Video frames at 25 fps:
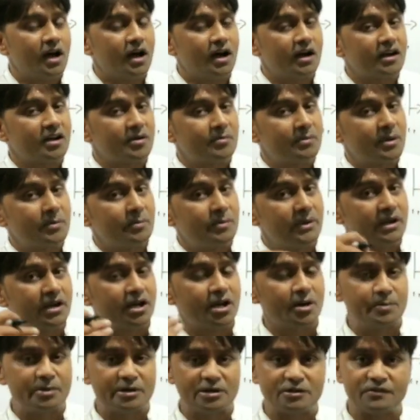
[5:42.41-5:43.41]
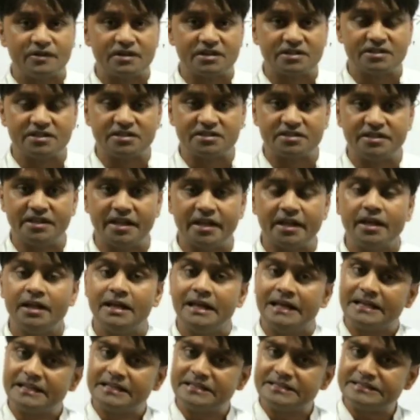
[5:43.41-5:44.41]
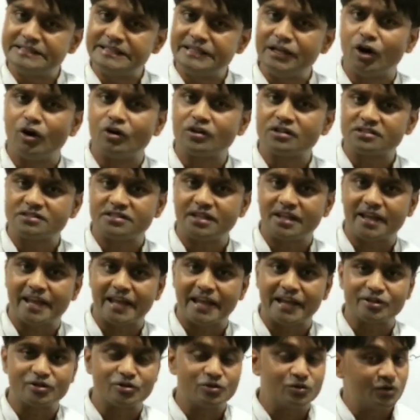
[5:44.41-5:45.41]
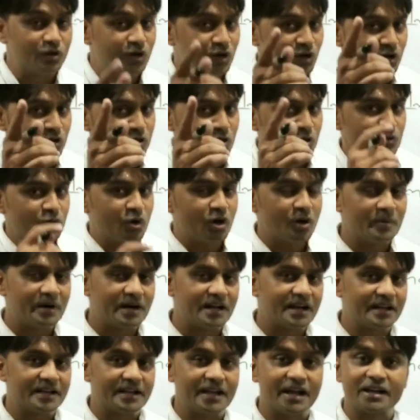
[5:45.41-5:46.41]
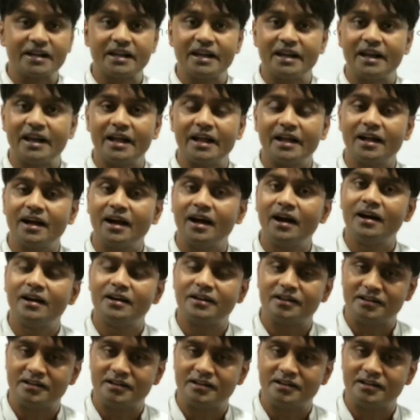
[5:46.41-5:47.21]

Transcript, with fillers: अगर मैं बिना परिवर्तित किए किसी और से कह दूं तो वो हमारा क्या कह रहेगा